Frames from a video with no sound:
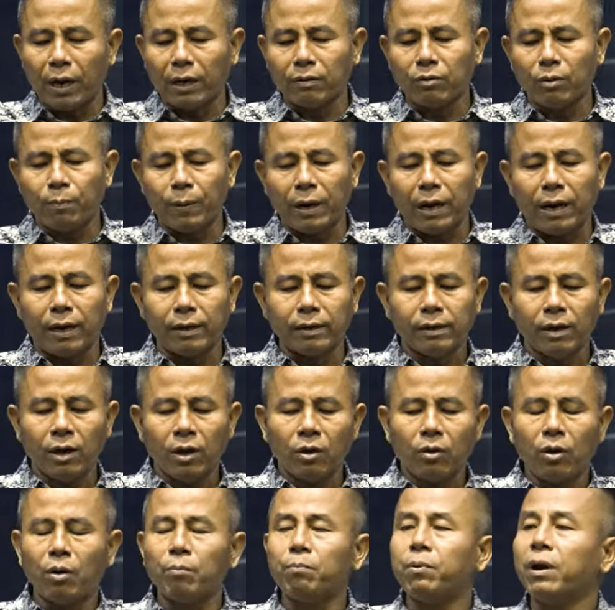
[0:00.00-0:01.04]
phai bom phai
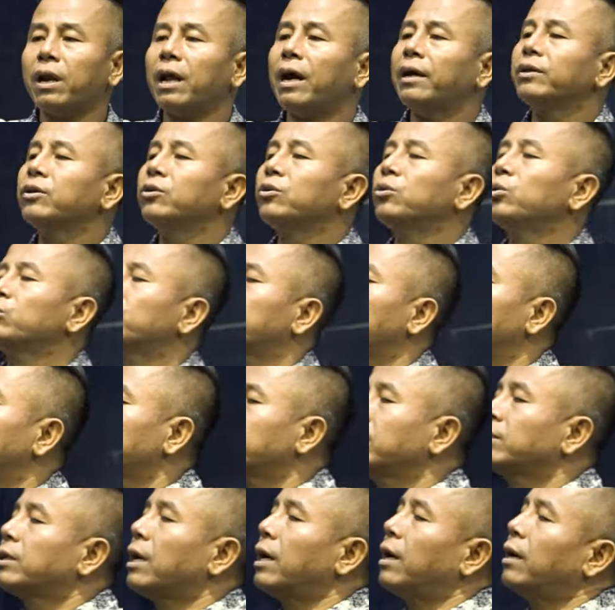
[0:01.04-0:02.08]
bom phai như như tới
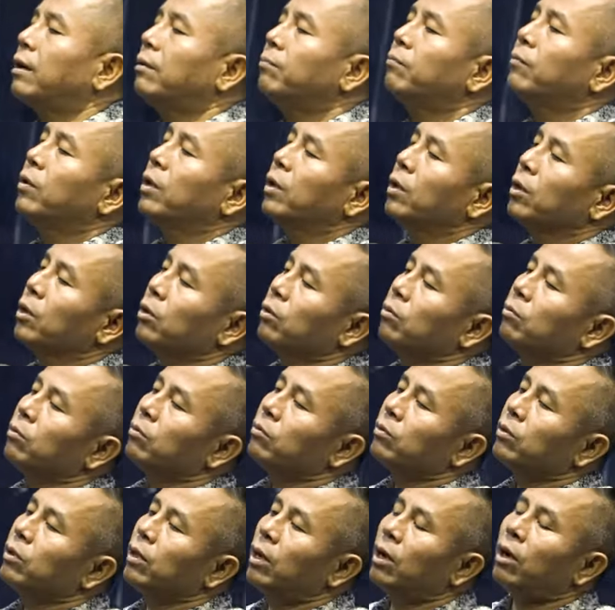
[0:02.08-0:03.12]
cái thà,
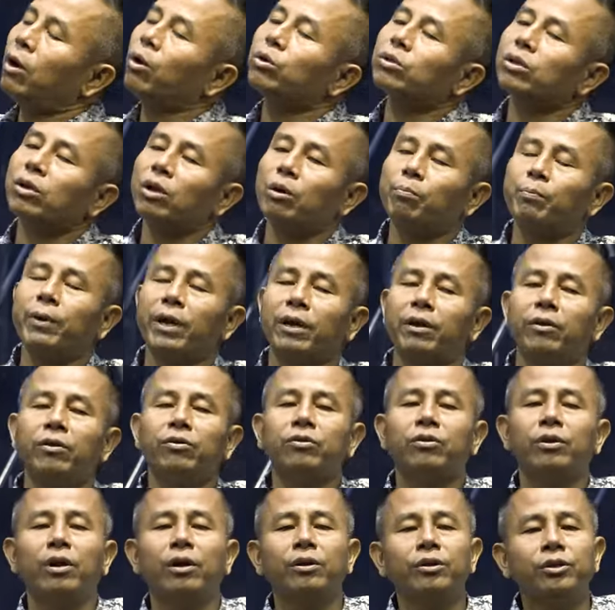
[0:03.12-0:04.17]
là hỗ trợ đặc biệt kỹ
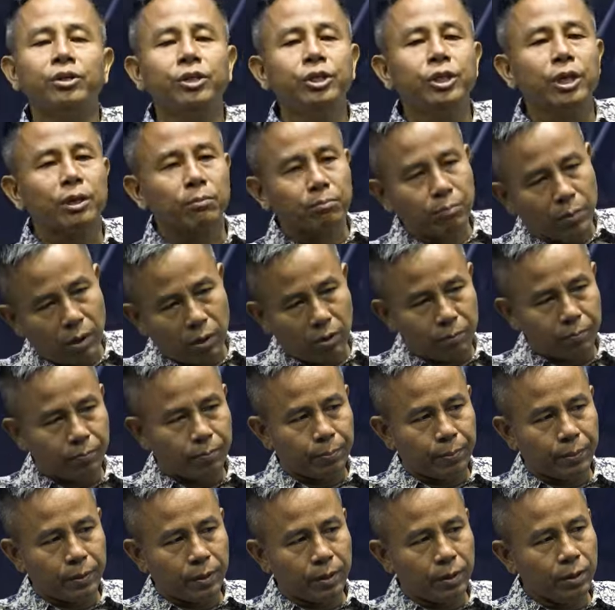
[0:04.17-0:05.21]
thuật riêng mộc,
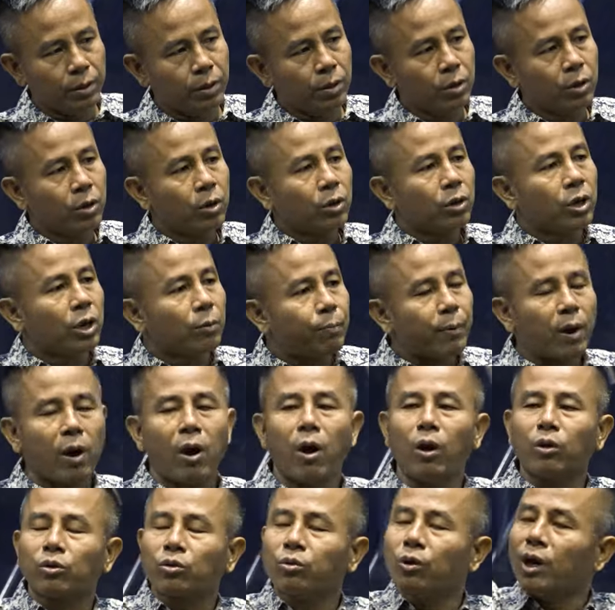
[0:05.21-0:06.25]
cứ
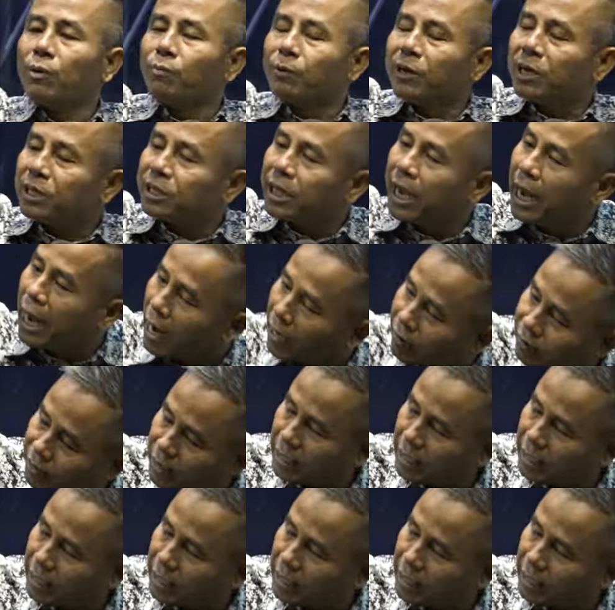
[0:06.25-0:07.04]
prong thua vì thang